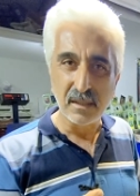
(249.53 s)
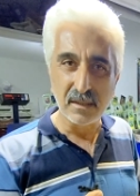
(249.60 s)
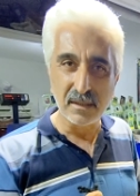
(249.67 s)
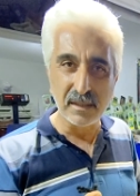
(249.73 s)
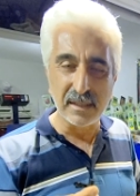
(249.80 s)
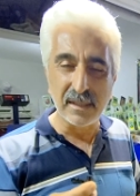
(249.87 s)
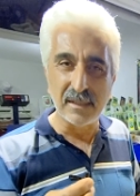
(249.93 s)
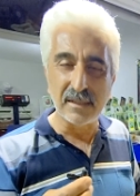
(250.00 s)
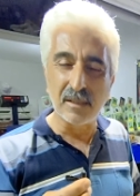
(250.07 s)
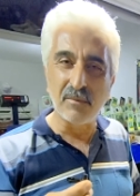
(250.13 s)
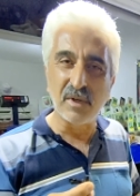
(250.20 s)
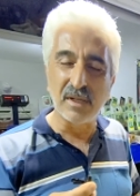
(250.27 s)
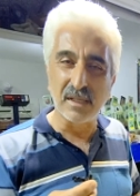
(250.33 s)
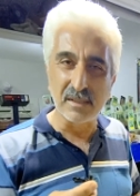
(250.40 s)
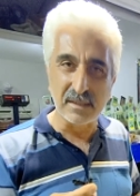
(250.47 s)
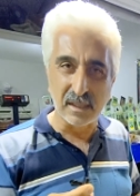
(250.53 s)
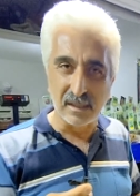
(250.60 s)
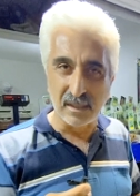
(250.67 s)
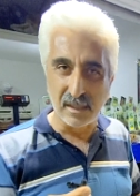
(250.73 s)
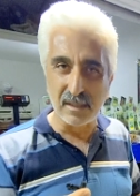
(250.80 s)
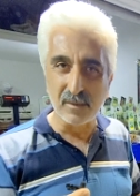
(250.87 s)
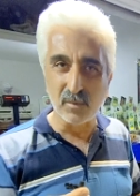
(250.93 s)
Genelde
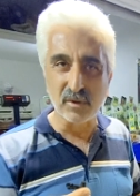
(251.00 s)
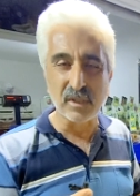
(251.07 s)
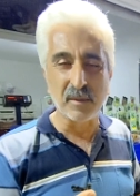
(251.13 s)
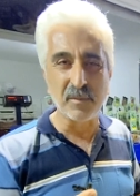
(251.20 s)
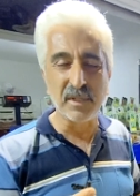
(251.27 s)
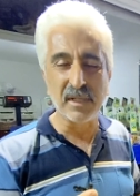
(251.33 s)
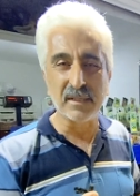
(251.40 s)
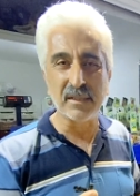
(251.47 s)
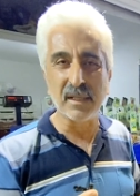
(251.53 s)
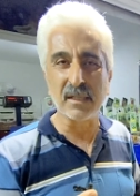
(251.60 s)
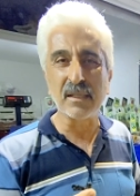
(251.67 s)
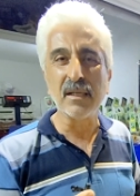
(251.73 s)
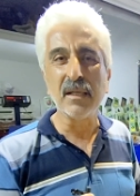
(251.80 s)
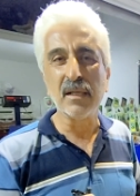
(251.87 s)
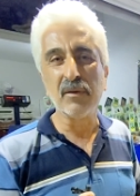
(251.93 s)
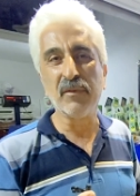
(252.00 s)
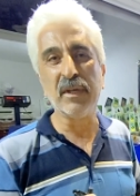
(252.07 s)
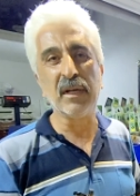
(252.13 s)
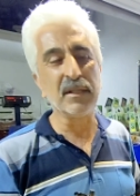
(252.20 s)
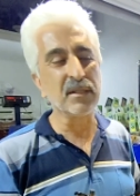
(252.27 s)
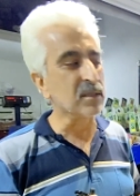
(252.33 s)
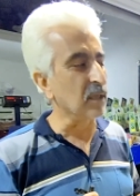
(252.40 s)
Malatyalılar, burada bilenler
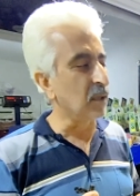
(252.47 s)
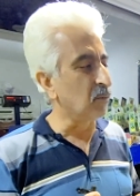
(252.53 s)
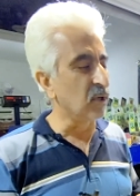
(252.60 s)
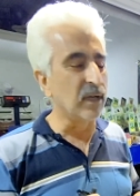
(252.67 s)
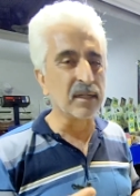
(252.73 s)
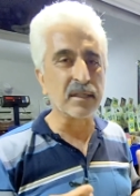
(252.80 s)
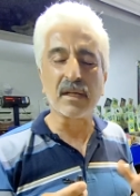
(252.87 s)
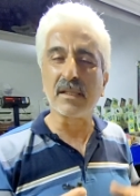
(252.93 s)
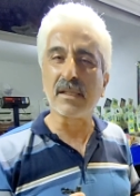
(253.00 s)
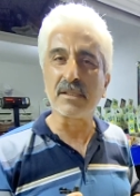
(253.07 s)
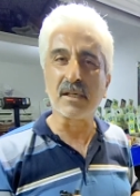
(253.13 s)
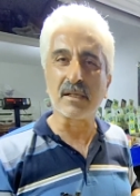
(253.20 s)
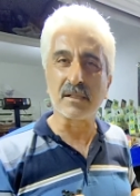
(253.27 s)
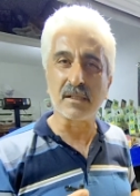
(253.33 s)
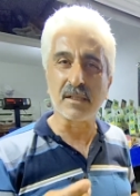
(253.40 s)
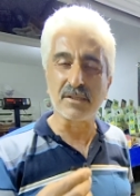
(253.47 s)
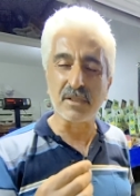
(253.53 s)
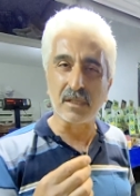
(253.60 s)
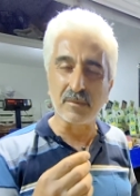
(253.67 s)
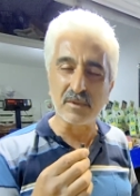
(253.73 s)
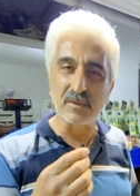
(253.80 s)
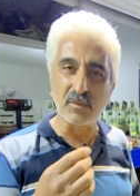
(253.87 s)
veya İstanbul, Ankara'daki
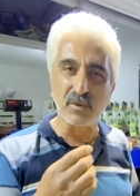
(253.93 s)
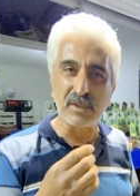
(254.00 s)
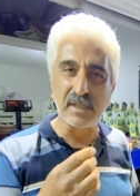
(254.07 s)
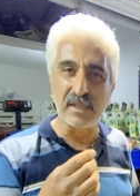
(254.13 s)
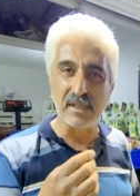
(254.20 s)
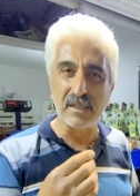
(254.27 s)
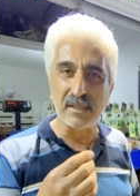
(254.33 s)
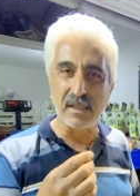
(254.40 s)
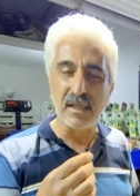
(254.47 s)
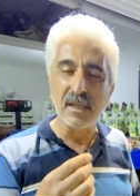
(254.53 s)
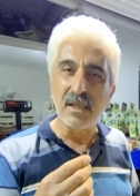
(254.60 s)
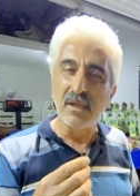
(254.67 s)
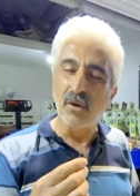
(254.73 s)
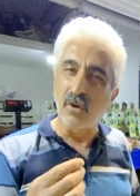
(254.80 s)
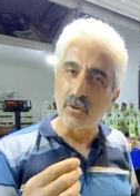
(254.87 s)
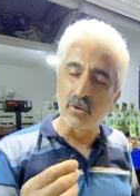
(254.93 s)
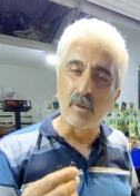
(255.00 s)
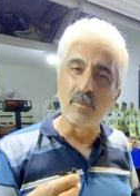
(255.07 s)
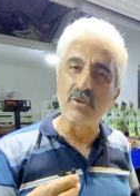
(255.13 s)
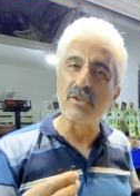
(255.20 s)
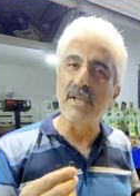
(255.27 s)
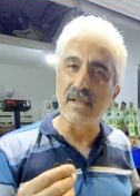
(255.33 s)
arkadaşlarımız bunu genelde
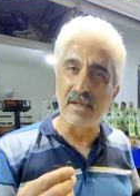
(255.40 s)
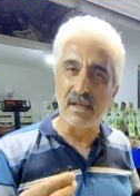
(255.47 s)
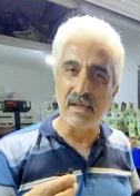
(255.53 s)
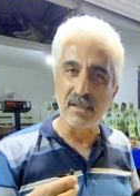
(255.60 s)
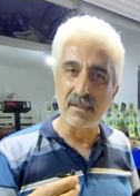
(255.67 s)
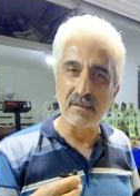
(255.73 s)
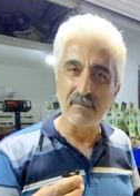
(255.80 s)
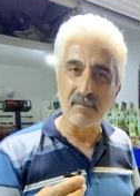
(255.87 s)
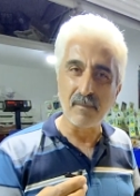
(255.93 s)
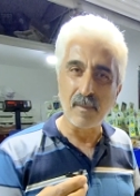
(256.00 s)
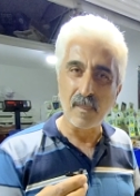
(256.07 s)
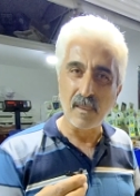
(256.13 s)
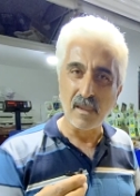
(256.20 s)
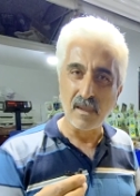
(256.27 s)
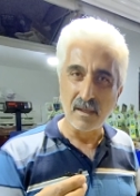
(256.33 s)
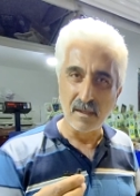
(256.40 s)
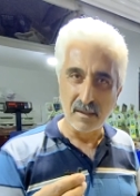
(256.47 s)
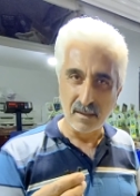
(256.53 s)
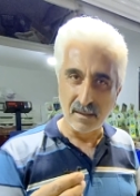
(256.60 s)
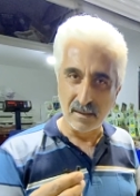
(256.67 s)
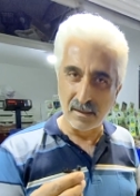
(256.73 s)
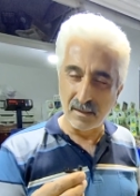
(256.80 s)
otobüslerle,
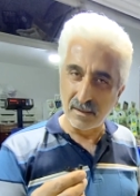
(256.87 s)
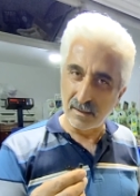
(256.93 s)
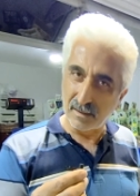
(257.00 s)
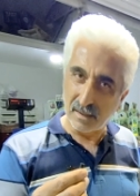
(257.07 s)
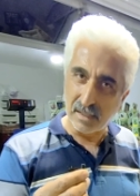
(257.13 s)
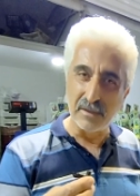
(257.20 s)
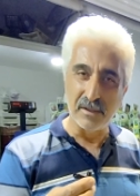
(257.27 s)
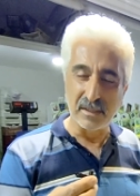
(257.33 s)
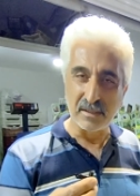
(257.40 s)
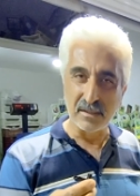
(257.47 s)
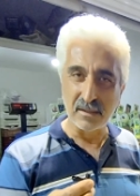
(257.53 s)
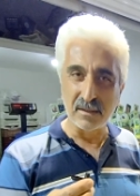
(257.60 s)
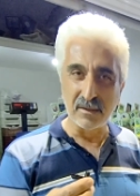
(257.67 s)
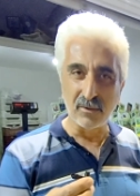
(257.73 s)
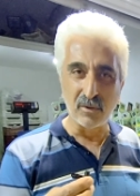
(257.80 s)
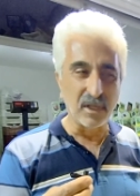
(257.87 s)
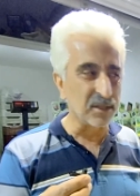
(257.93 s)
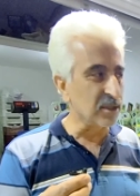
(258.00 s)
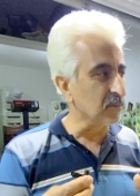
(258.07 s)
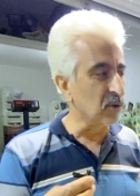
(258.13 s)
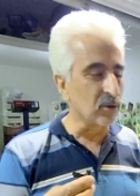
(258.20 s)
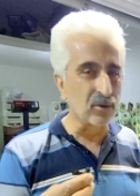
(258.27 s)
e, evet, e,
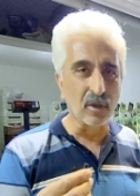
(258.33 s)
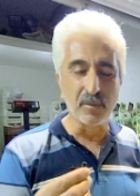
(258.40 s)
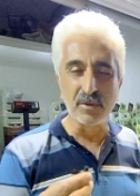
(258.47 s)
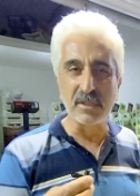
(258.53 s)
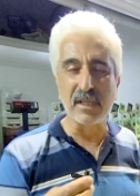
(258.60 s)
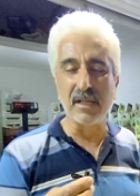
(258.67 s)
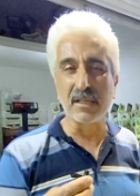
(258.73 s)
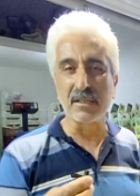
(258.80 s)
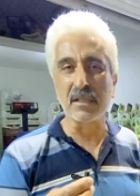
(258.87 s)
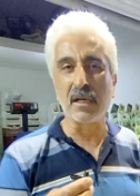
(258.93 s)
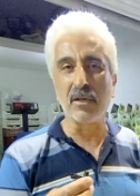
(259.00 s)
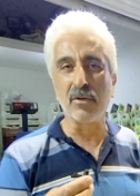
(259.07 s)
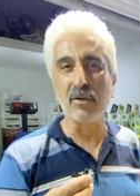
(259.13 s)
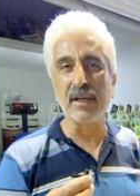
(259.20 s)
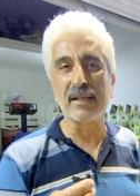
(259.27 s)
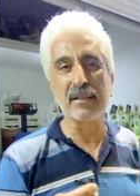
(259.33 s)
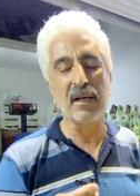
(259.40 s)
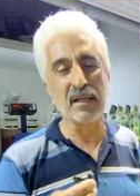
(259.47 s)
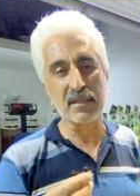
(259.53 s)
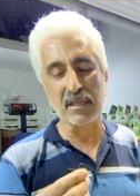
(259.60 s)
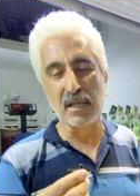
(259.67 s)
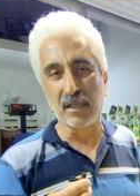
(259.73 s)
ulaşımı otobüslerle sağlıyorlar,
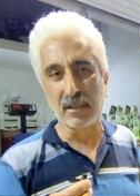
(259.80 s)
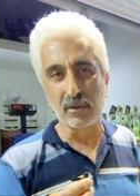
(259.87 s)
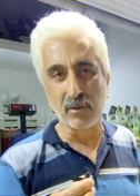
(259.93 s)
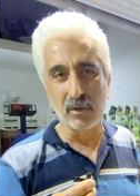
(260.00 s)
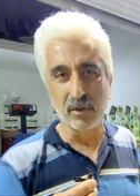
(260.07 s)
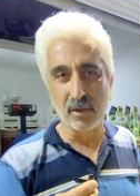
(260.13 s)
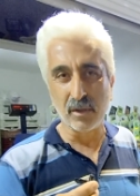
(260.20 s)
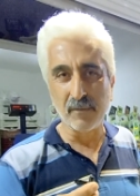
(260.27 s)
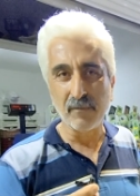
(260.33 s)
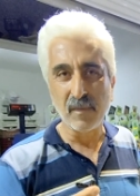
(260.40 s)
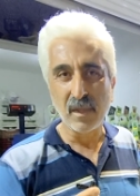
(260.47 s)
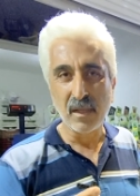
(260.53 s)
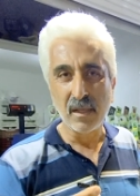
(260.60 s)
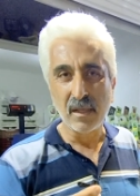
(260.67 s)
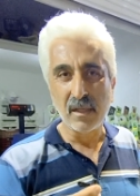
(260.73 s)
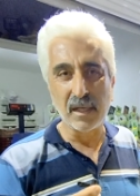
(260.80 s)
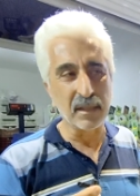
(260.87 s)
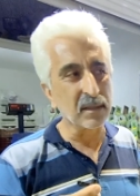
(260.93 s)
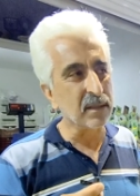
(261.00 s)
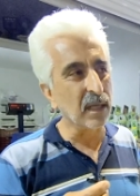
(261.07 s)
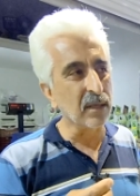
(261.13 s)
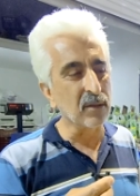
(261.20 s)
daha sağlıklı oluyor.
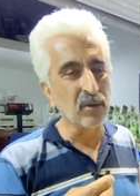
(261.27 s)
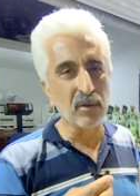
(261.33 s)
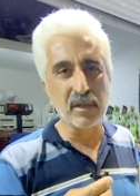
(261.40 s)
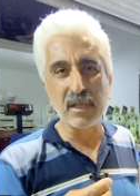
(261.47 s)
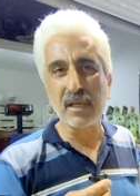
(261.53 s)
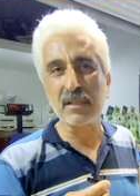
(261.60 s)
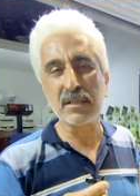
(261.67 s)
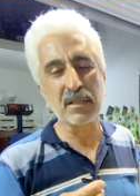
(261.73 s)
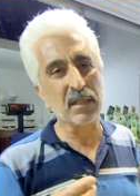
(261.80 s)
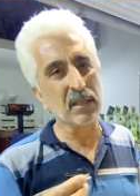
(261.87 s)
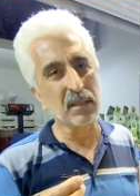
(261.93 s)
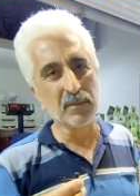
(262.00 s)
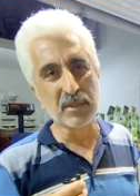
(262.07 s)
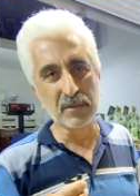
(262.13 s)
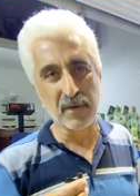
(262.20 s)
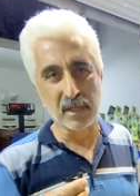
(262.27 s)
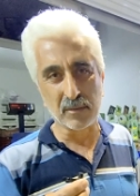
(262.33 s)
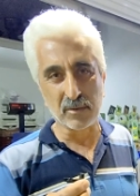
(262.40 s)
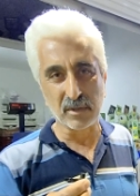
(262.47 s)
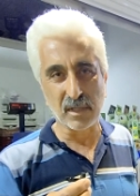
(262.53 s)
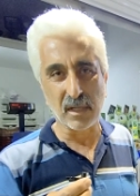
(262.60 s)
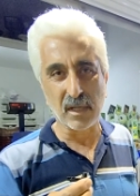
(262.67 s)
Yani kargo olarak sıkıntımız var
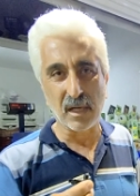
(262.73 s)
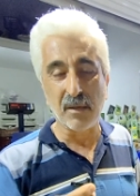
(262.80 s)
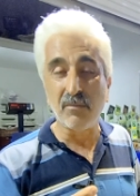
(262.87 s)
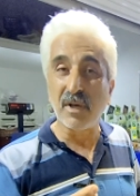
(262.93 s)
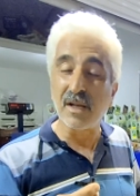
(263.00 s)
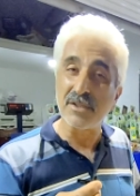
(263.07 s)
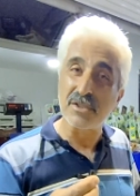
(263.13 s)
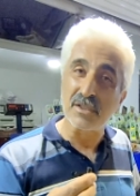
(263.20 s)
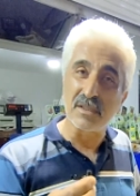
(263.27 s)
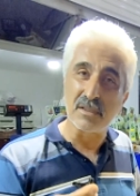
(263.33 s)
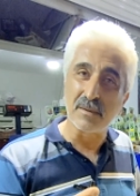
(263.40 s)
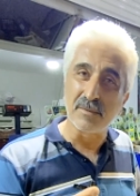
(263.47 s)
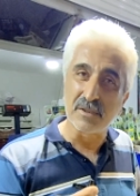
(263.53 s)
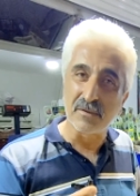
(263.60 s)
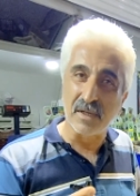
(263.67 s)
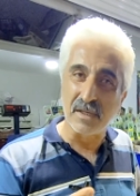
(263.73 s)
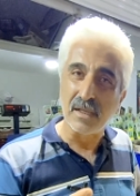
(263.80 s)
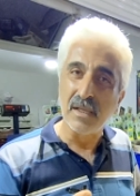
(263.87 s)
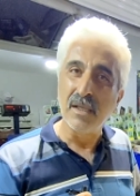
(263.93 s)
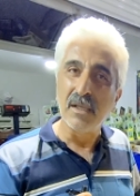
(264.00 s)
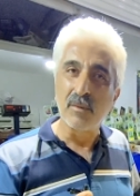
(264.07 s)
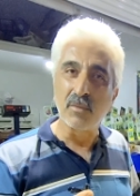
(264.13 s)
burada. Ambalaj sıkıntımız var.
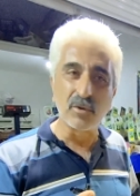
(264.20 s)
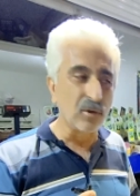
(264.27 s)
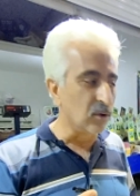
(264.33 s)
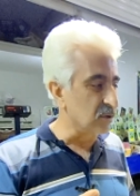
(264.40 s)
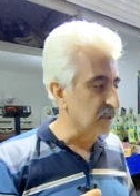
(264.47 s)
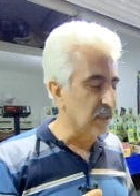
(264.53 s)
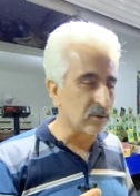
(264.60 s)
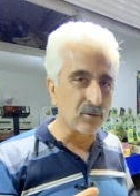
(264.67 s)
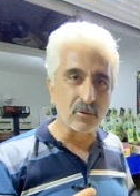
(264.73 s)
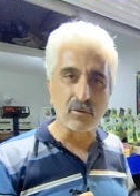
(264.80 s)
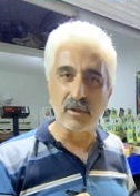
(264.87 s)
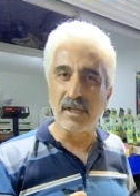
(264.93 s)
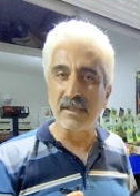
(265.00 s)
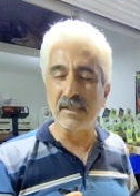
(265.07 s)
Bunu özel kutular